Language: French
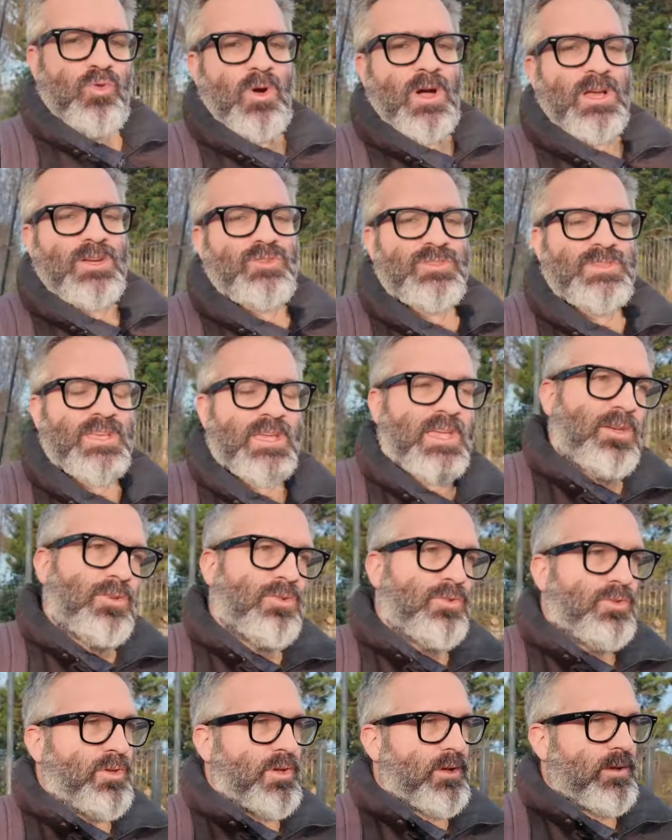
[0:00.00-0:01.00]
Courage aux
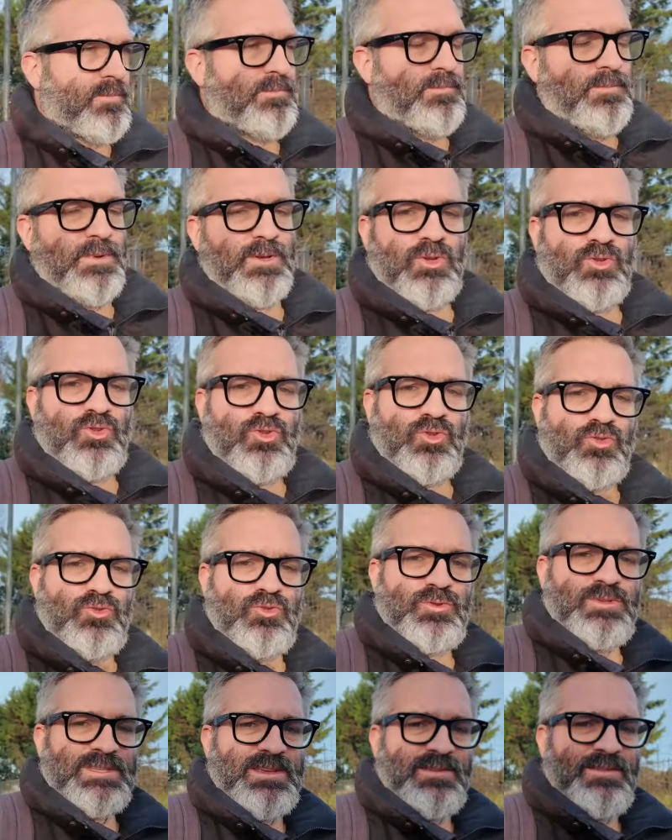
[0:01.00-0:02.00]
agriculteurs, bien
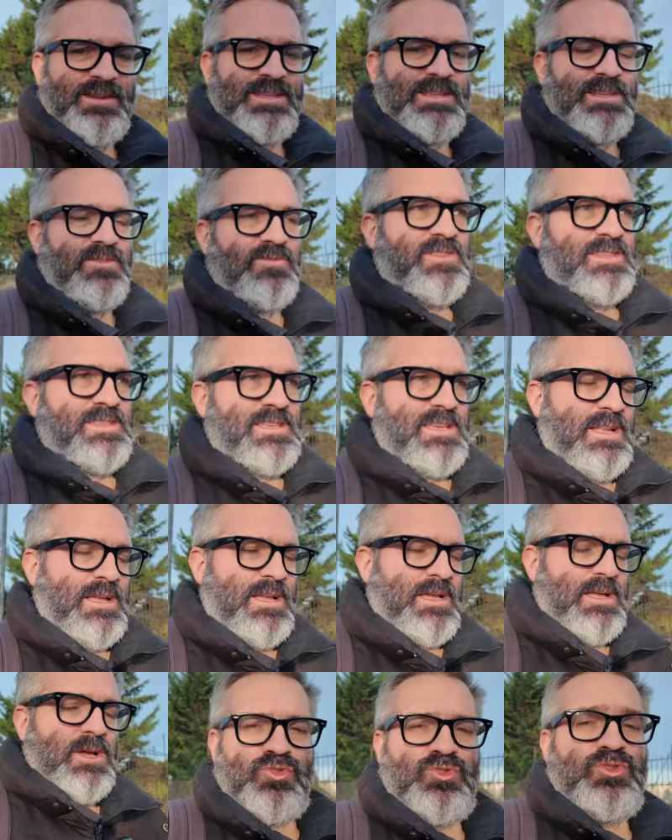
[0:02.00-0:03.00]
entendu, ça va être difficile.
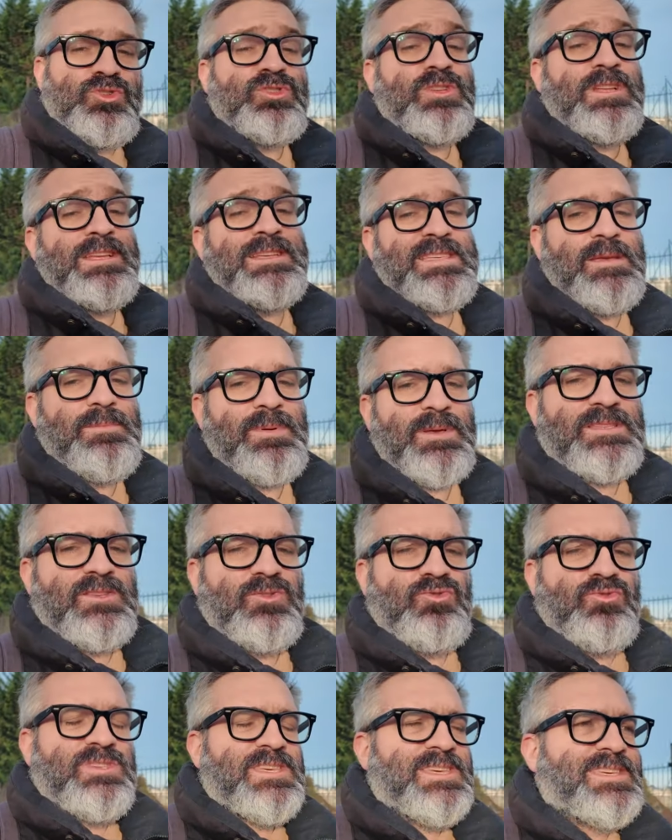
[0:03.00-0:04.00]
Juste laisser
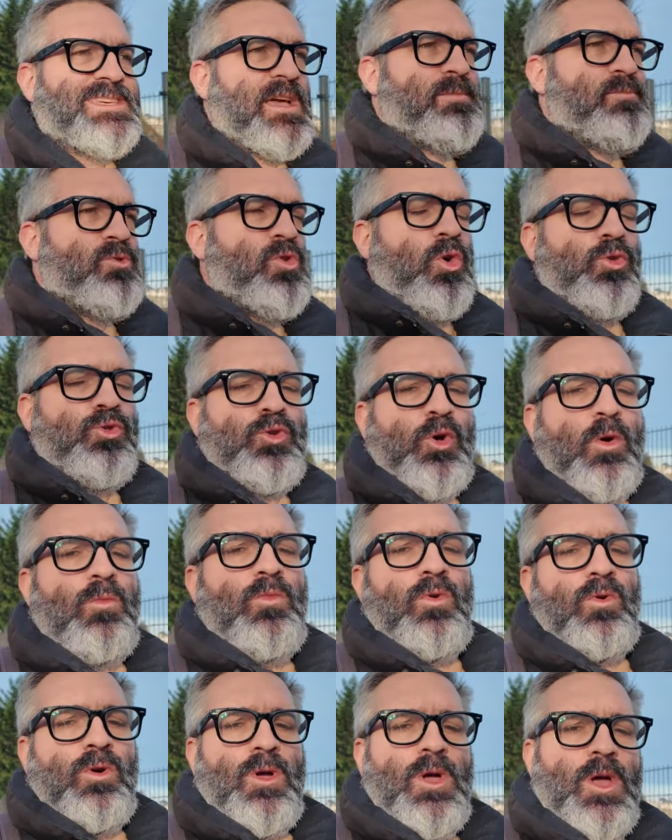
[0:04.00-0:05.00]
passer tout ce qui est camion
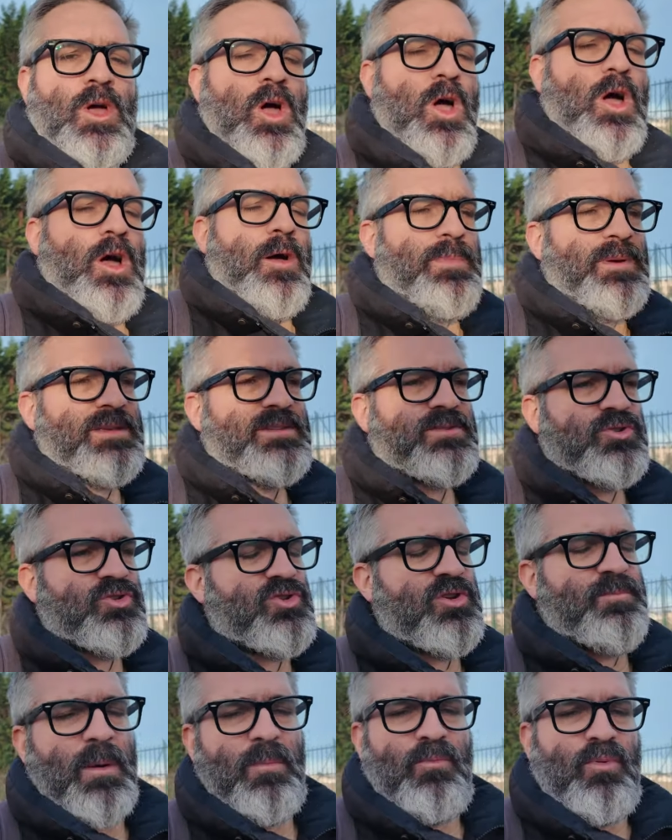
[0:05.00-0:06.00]
entremont, euh, parce que
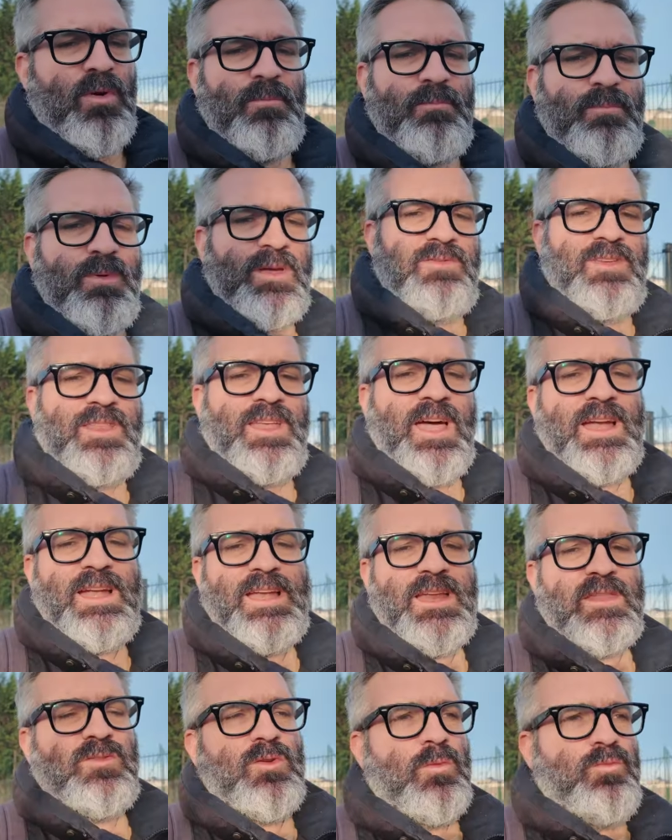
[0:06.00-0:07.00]
je vais pas pouvoir me priver de
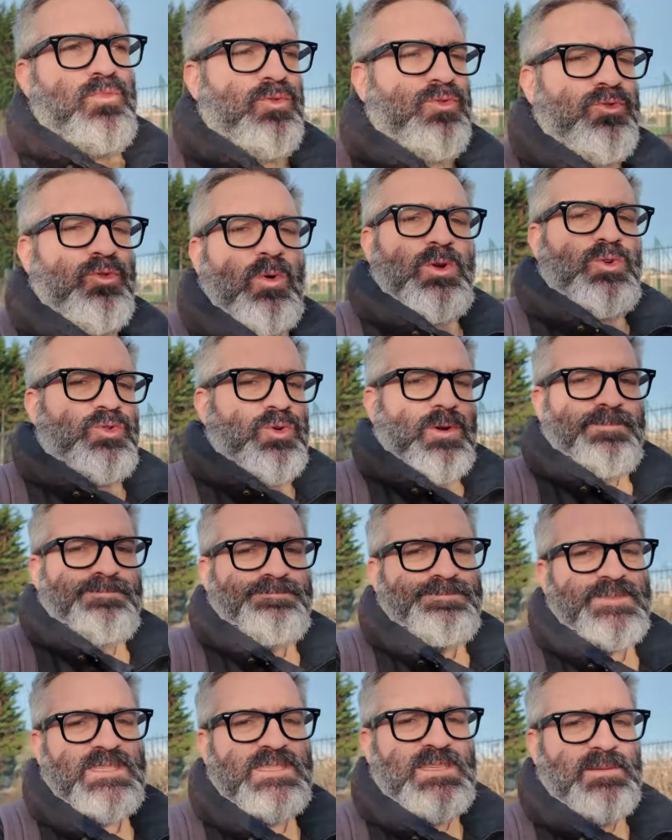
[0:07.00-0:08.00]
raclette plus de 3 jours.
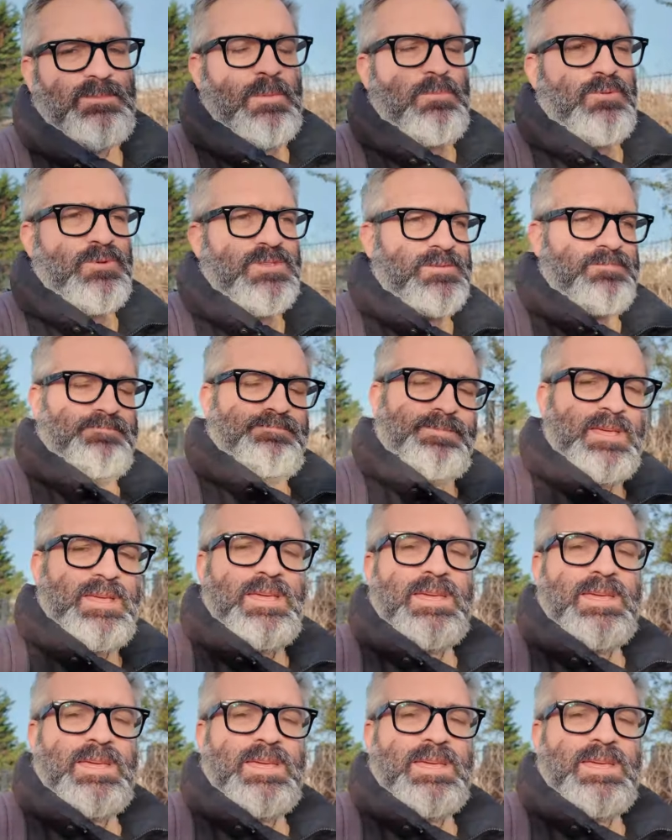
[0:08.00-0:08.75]
Ça, c'est pas possible.